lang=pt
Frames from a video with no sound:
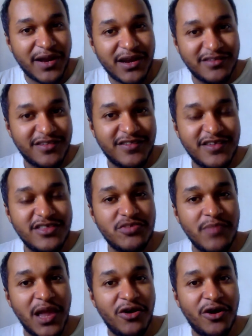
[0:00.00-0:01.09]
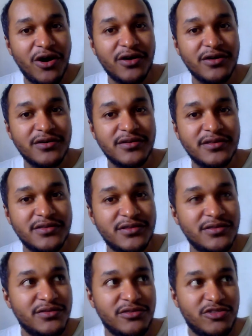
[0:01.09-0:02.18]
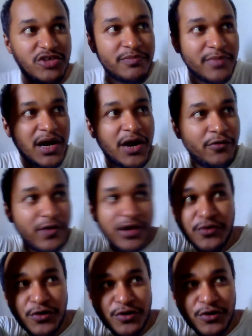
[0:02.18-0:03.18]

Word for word: ela se sentir melhor. Timão, EO, é